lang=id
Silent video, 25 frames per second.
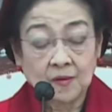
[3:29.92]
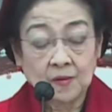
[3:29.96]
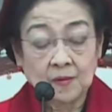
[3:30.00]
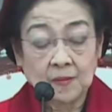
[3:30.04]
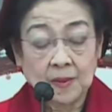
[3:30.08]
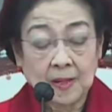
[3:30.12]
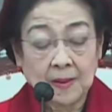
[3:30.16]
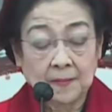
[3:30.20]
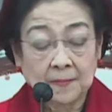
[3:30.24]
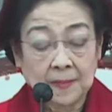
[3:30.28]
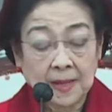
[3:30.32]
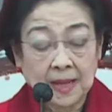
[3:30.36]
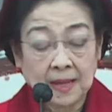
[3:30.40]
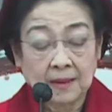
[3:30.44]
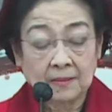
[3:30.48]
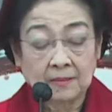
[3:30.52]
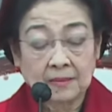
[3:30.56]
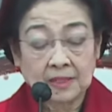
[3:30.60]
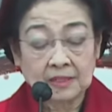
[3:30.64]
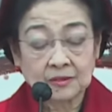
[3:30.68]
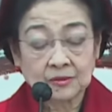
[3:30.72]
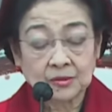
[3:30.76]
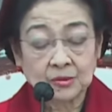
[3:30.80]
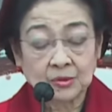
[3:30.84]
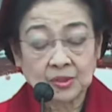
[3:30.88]
lalu
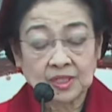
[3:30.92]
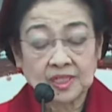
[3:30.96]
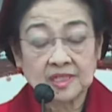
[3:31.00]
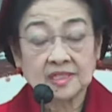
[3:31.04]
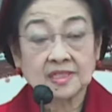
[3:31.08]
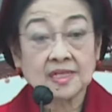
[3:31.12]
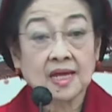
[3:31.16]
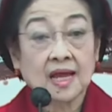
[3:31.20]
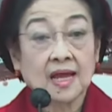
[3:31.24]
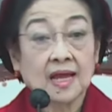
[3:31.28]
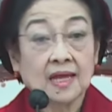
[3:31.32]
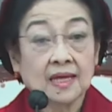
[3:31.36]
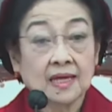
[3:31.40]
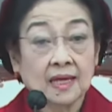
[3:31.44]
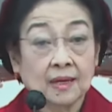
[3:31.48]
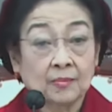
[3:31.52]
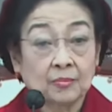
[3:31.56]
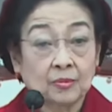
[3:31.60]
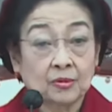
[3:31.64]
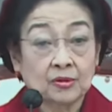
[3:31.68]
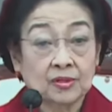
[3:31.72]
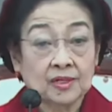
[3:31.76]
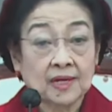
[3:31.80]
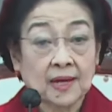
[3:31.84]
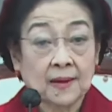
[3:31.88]
Bapak Basuki
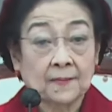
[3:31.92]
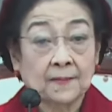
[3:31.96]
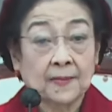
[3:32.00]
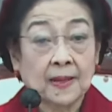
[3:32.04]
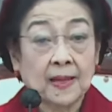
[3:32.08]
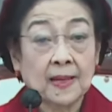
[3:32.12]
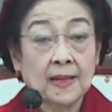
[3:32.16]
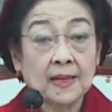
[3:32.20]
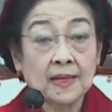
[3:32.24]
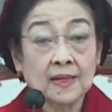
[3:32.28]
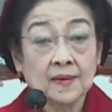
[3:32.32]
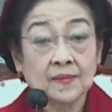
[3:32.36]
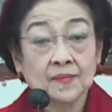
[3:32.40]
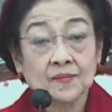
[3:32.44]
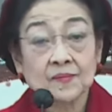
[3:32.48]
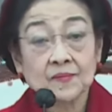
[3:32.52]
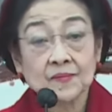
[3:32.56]
Cahaya Purnama,